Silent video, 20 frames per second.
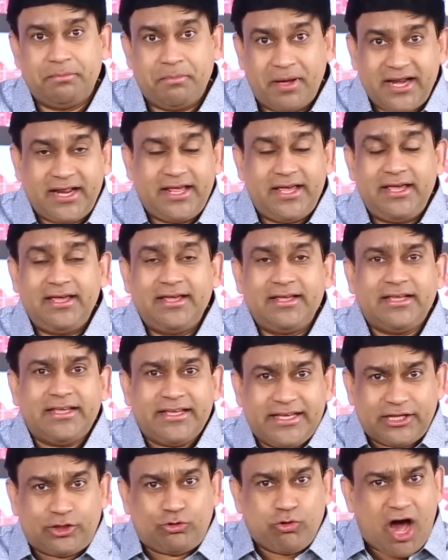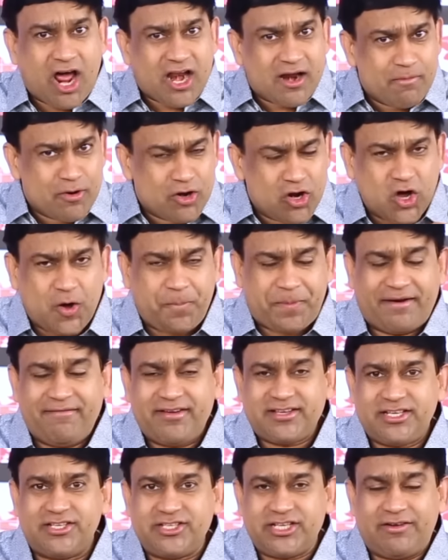మరి ఈ ద్వారంలోకి
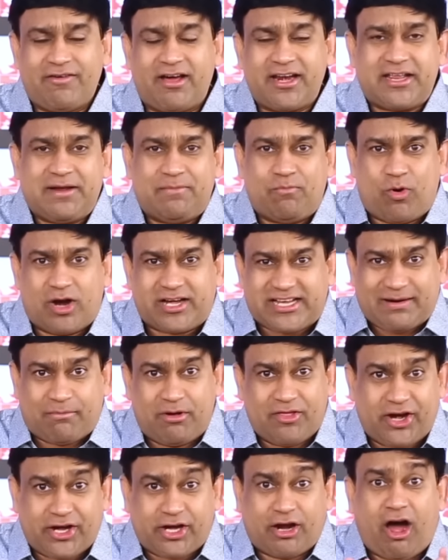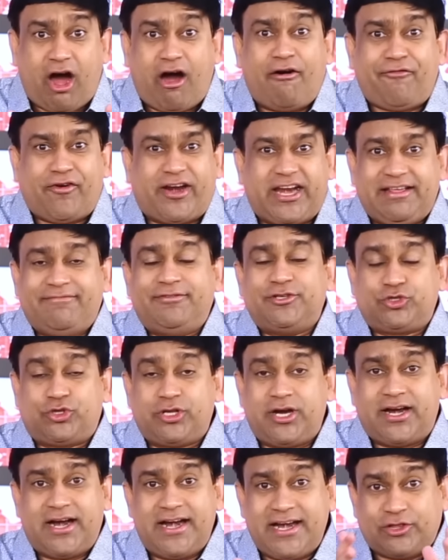ప్రవేశించిన వారికి మొట్టమొదటి ఆఫర్
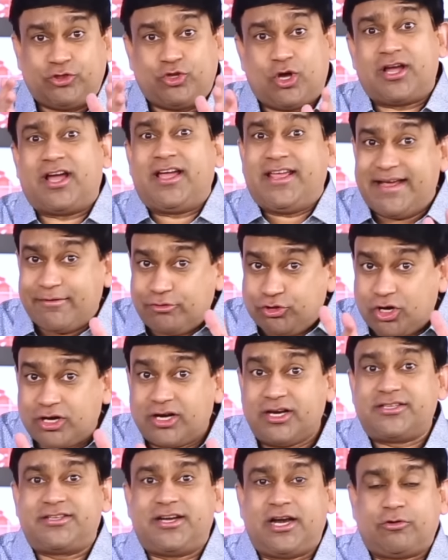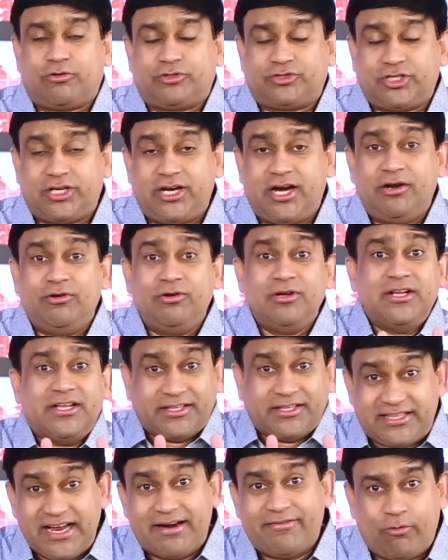ఏమిస్తున్నాడు అంటే దొంగ ఏమి దొంగిలించడానికి వస్తున్నాడు
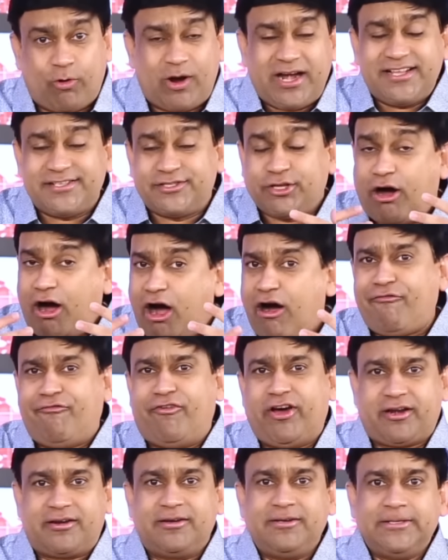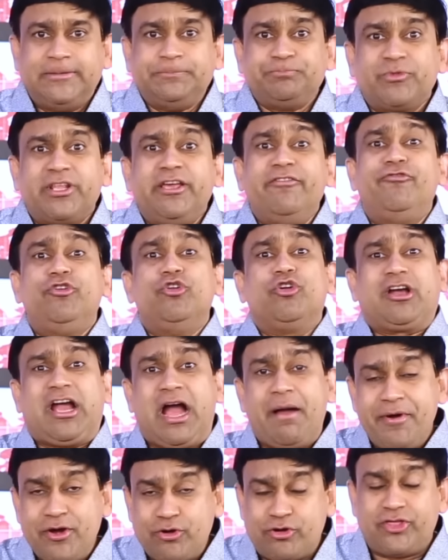దేవుడు వాట్ ఈస్ ద ఆఫర్ ఇఫ్ యు
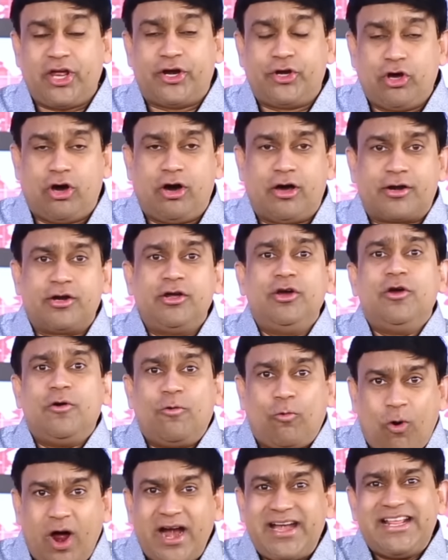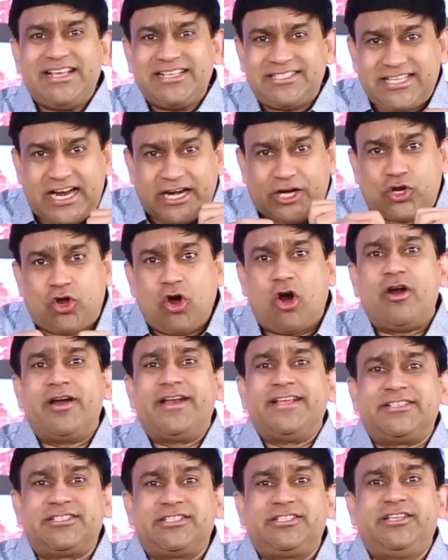కమ్ ఇన్ టు ద డోర్ వాట్ ఈస్ దట్
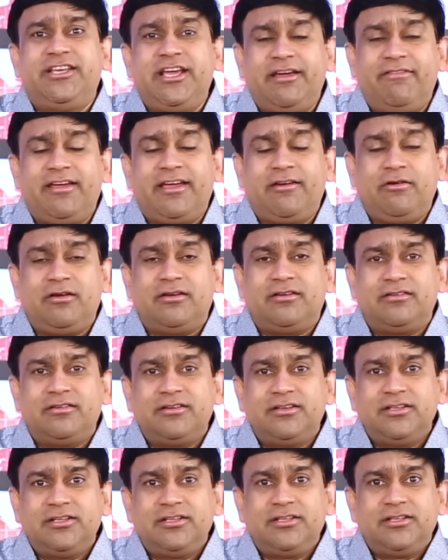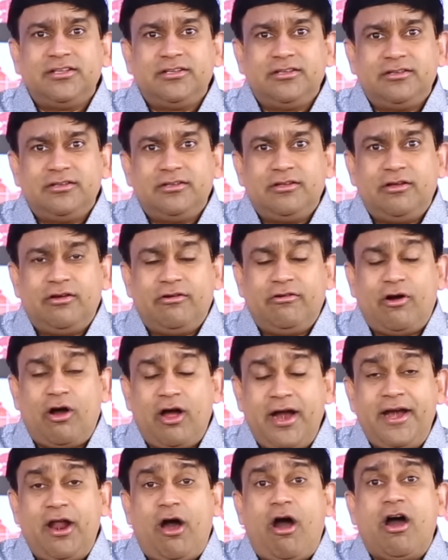గాడ్ ఈస్ గివింగ్
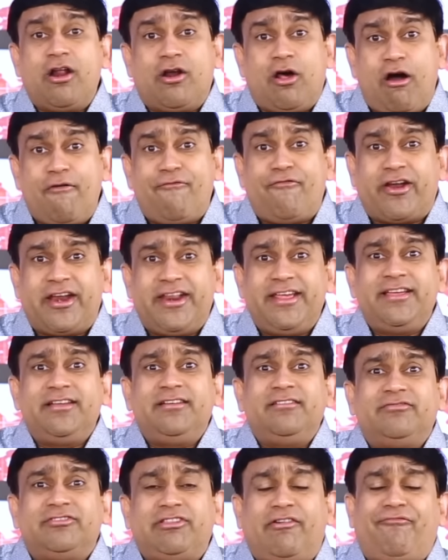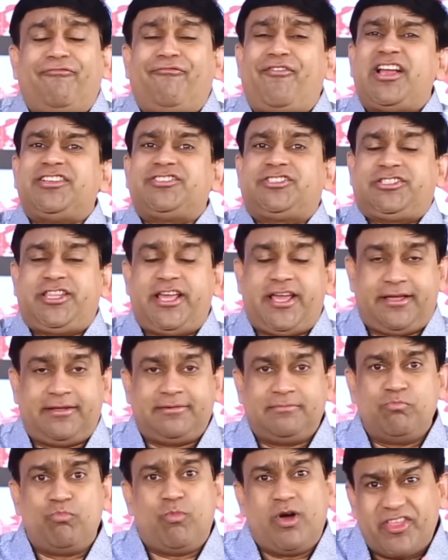అండ్ ఆర్ ఆఫరింగ్ ద ఫస్ట్ థింగ్
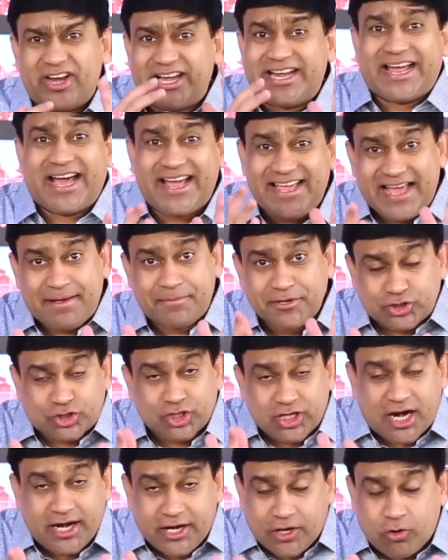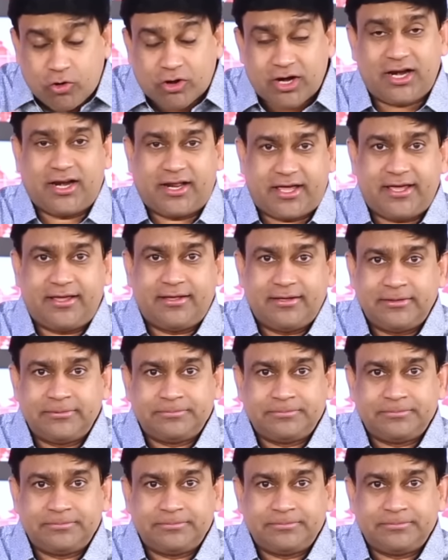మొదటిగా ఏమిస్తున్నాడు గొర్రెలకి